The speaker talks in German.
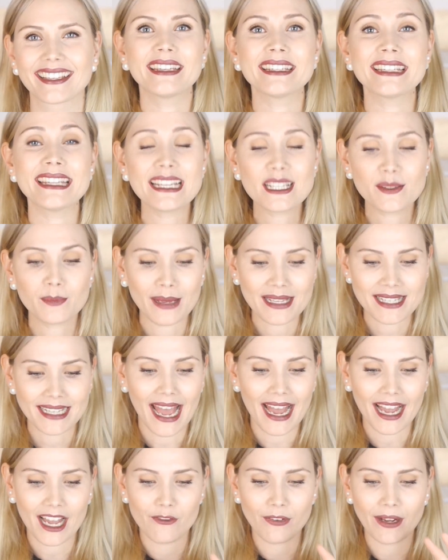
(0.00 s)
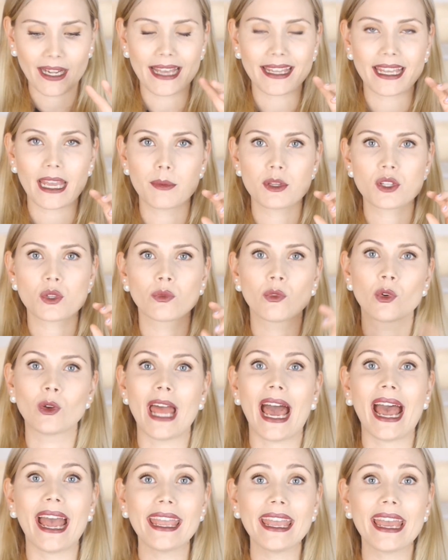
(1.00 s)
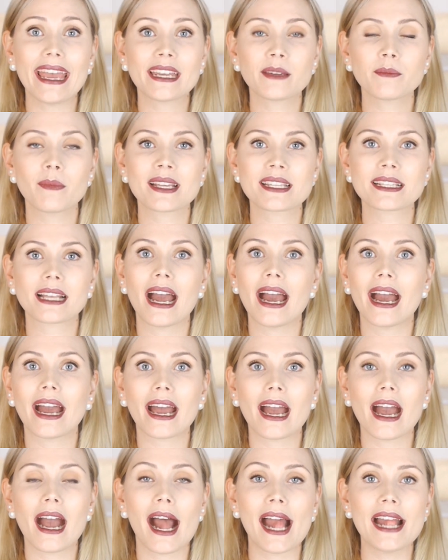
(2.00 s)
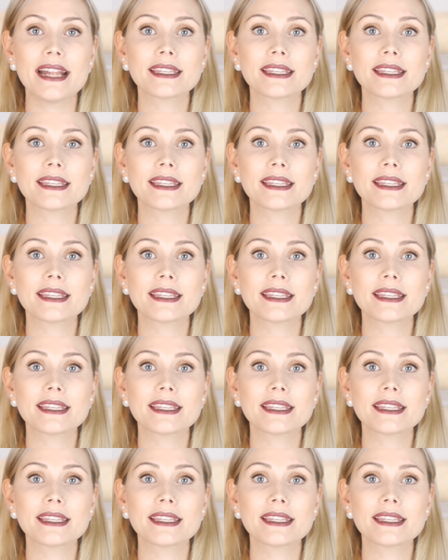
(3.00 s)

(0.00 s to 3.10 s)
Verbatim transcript: In diesem Mascara-Vergleich habe ich sowohl High-End-Mascara